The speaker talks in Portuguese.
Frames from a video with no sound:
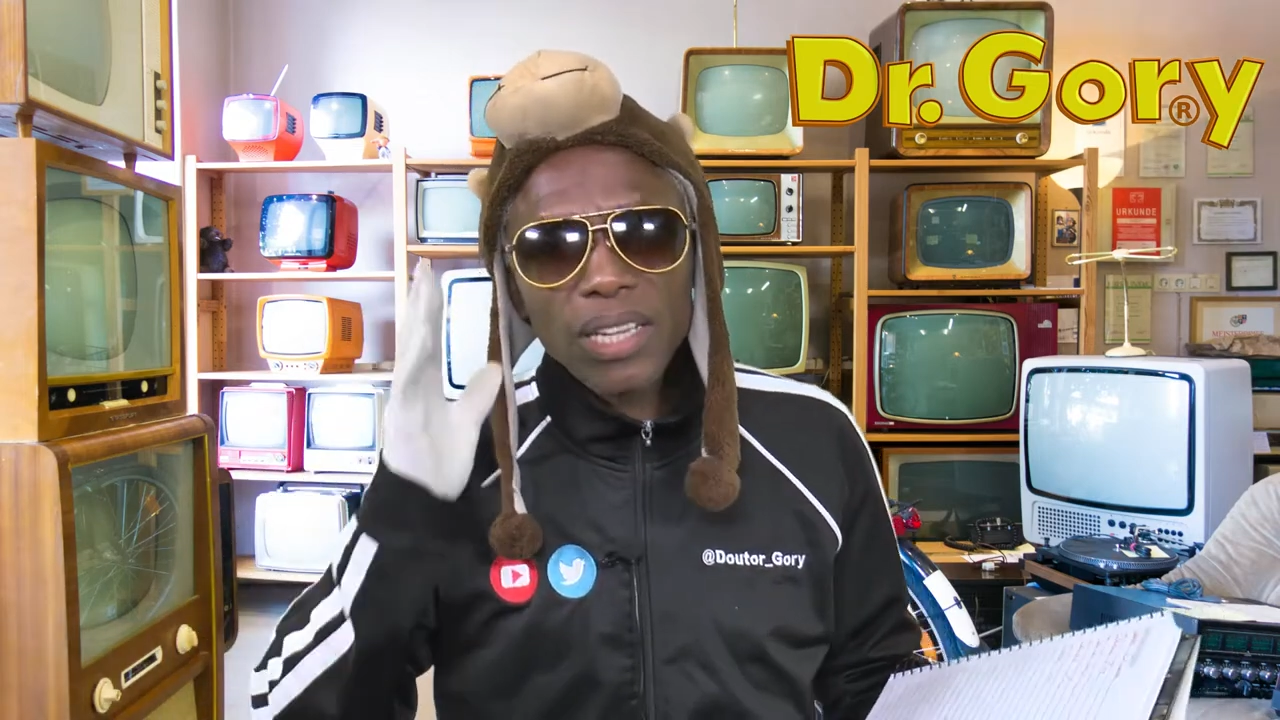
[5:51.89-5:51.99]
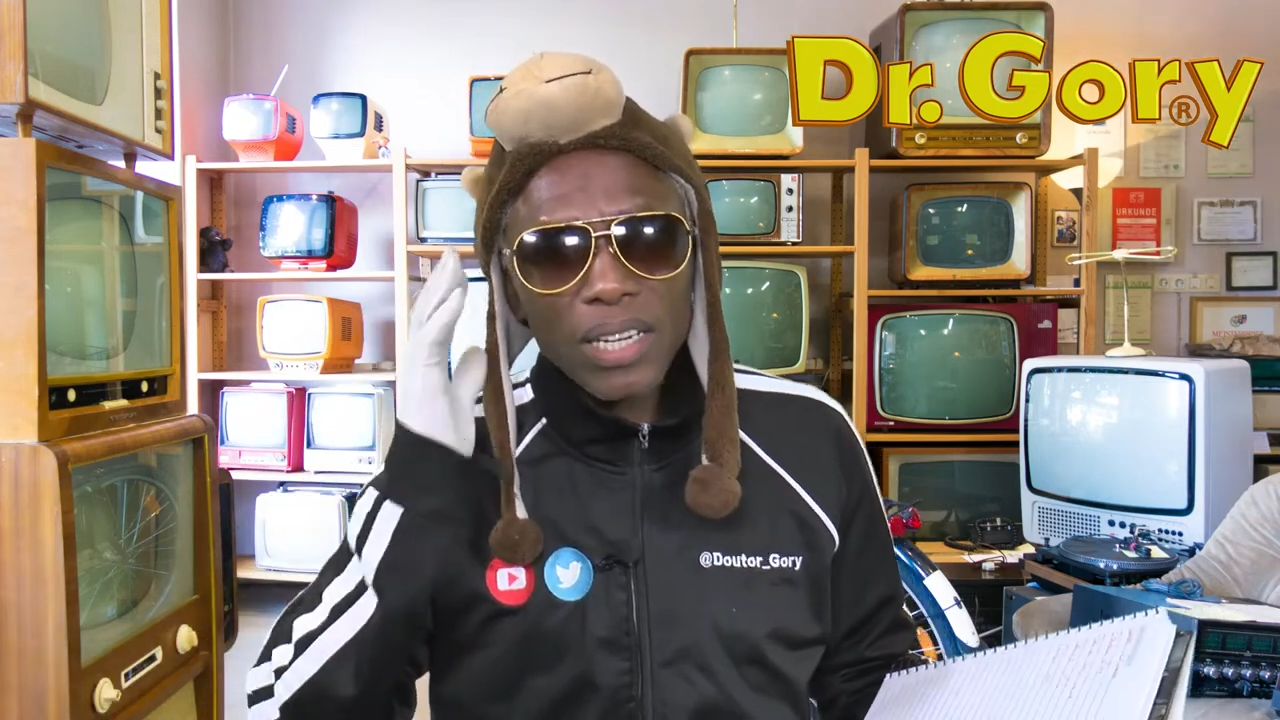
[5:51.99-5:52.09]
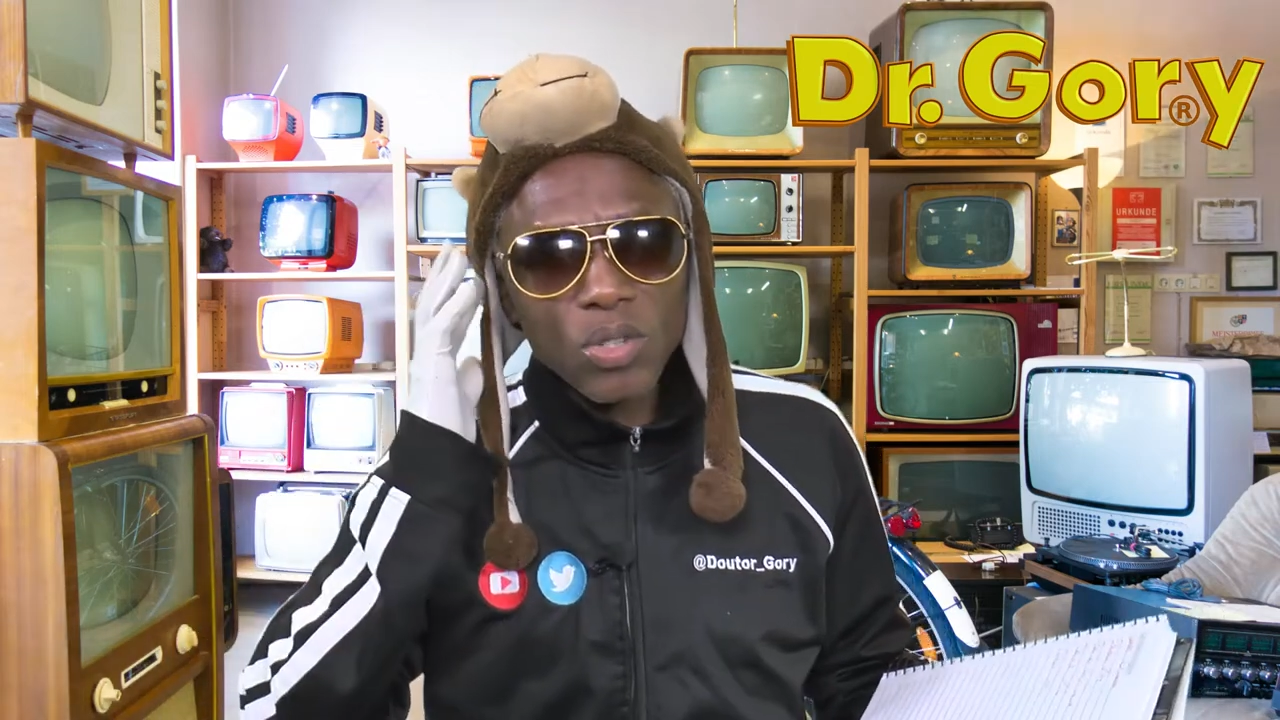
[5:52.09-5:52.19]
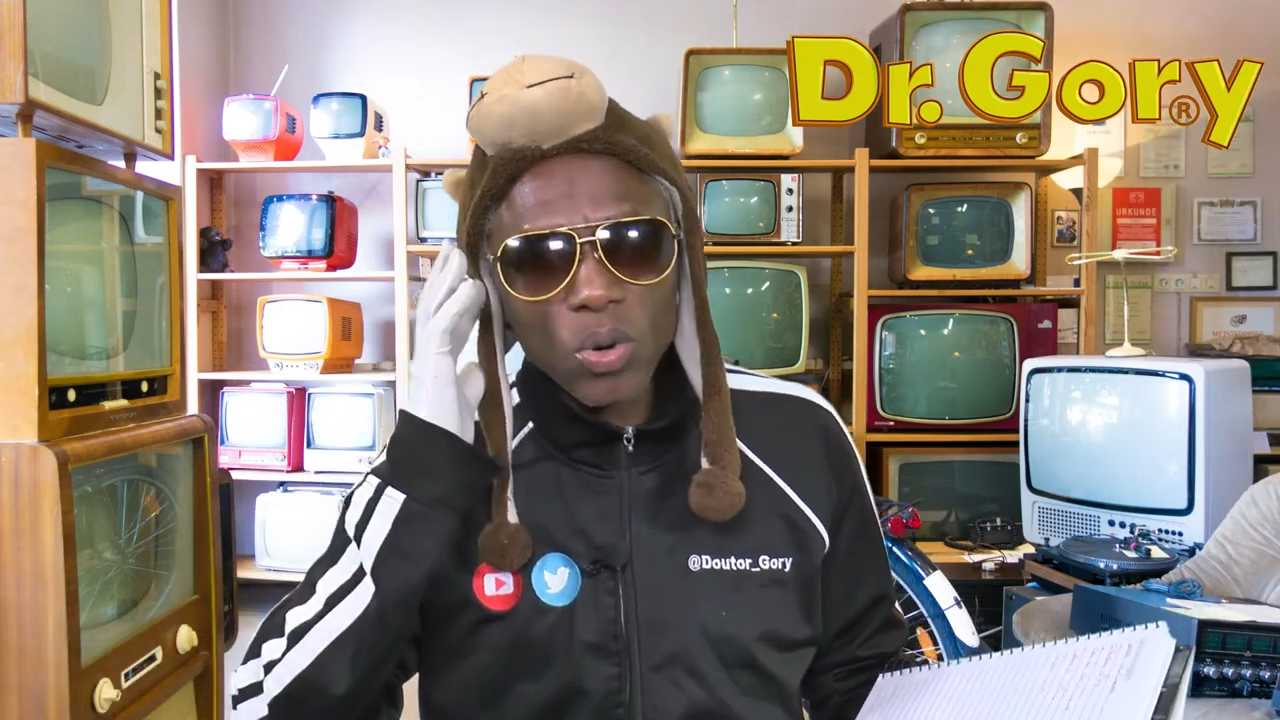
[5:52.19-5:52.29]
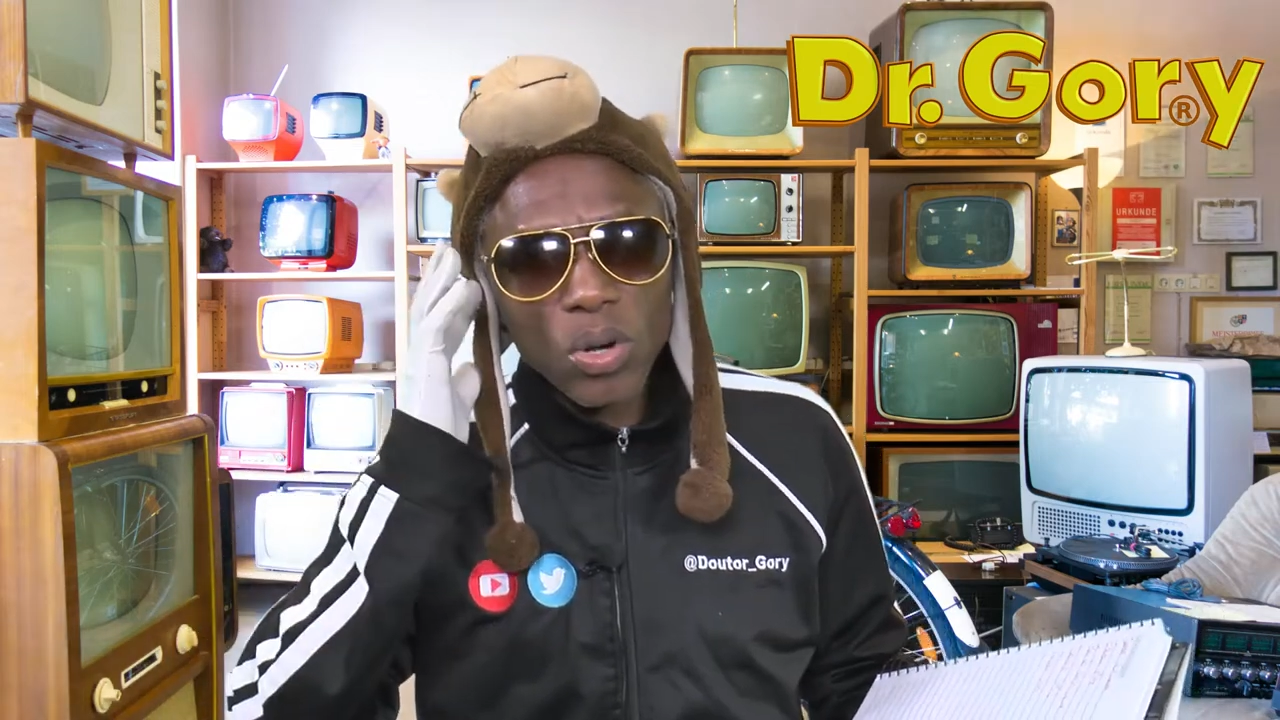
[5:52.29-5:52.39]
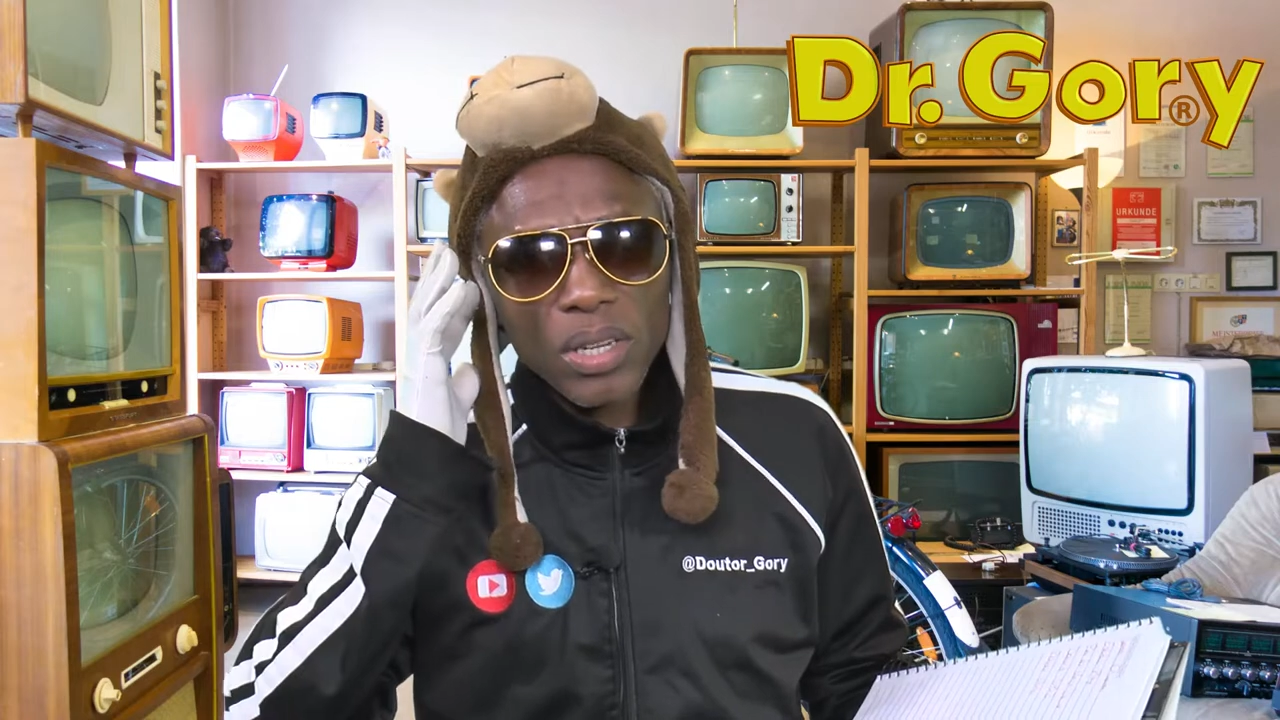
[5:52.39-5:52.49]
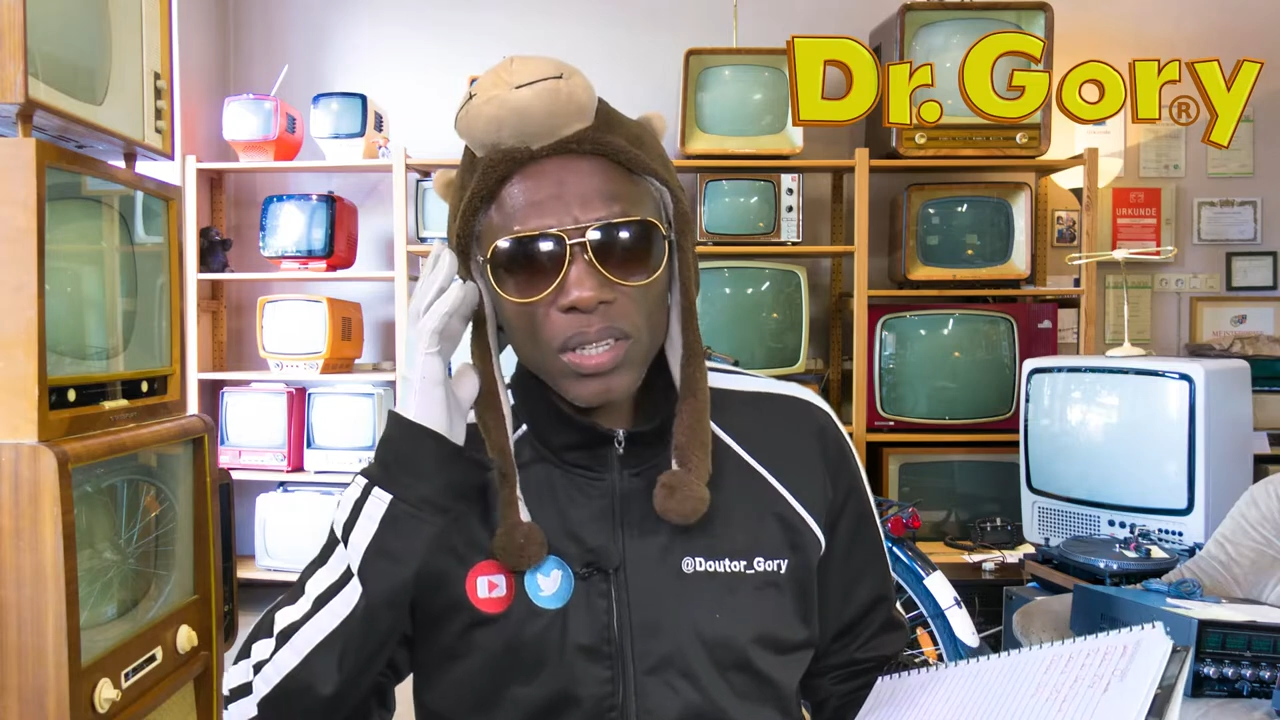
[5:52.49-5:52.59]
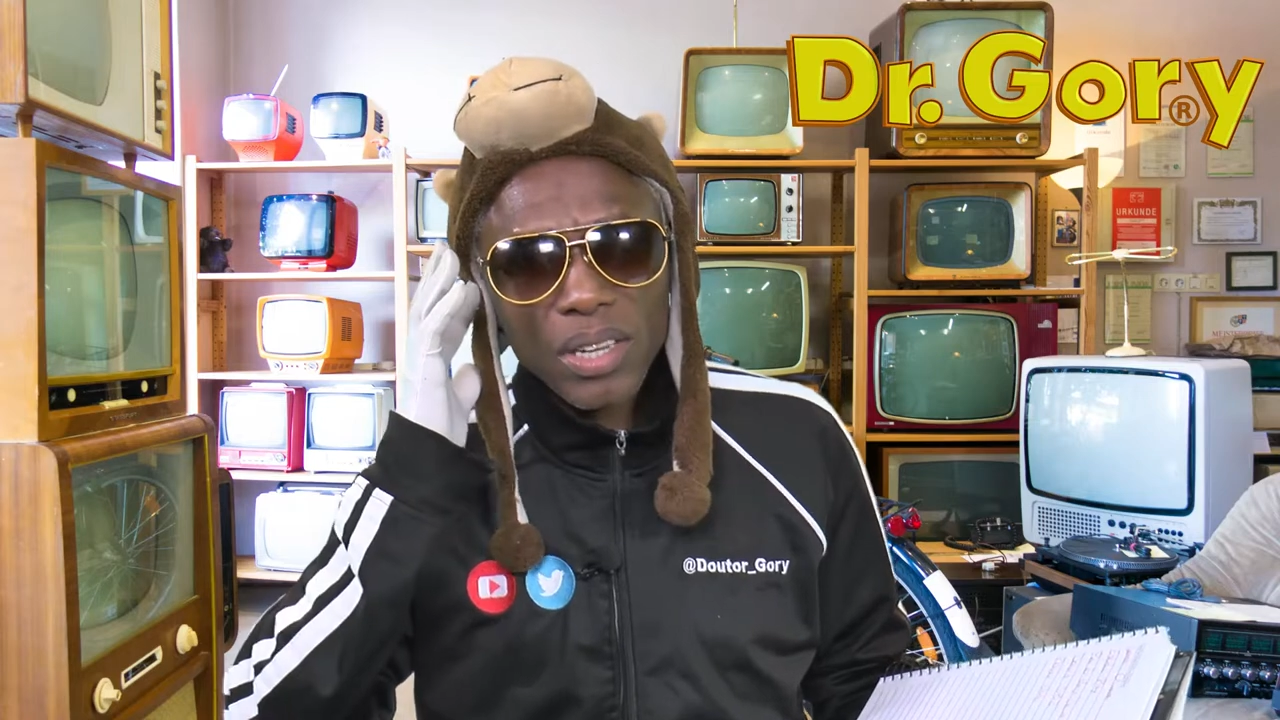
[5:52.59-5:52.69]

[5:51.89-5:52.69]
tá na escola, né?